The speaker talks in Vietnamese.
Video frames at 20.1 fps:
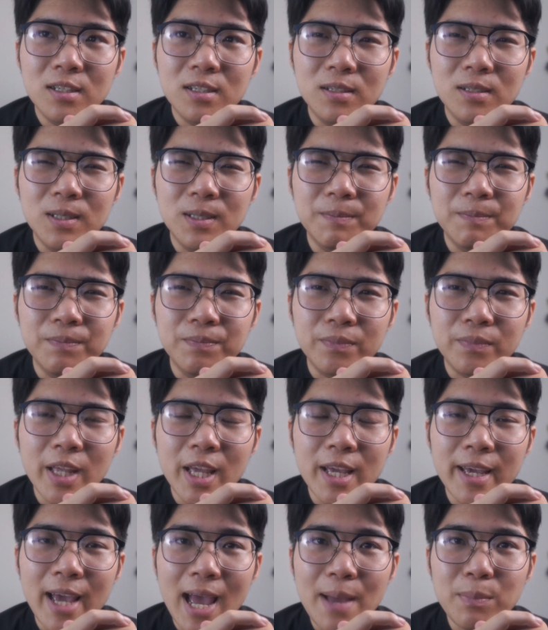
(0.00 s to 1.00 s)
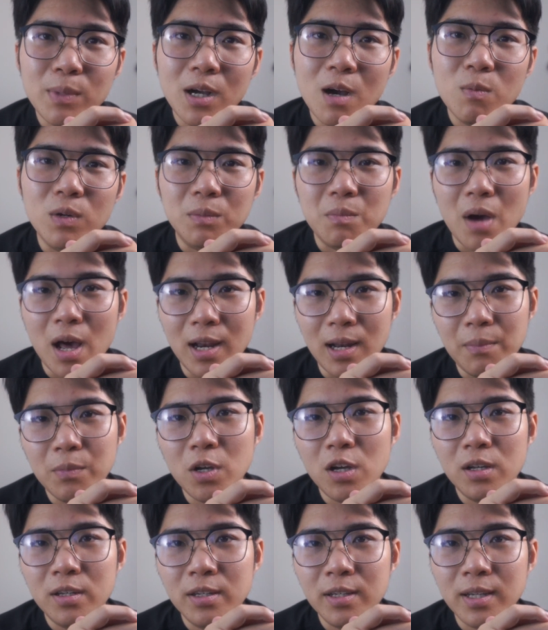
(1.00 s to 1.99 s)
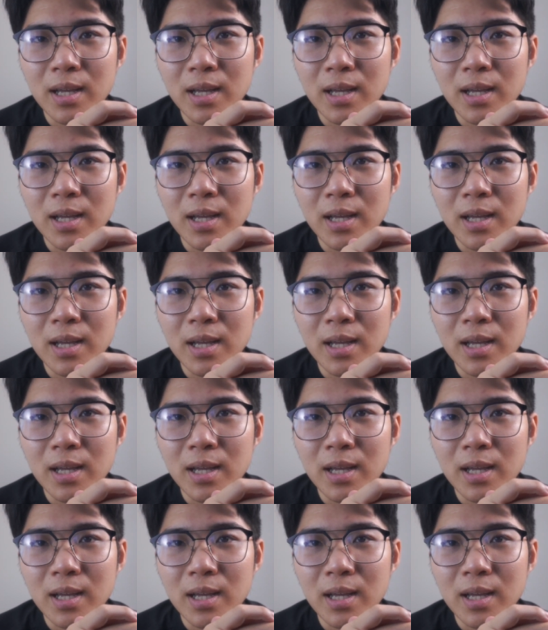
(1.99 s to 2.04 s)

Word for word: um, cái cáp nó không được bền lắm thôi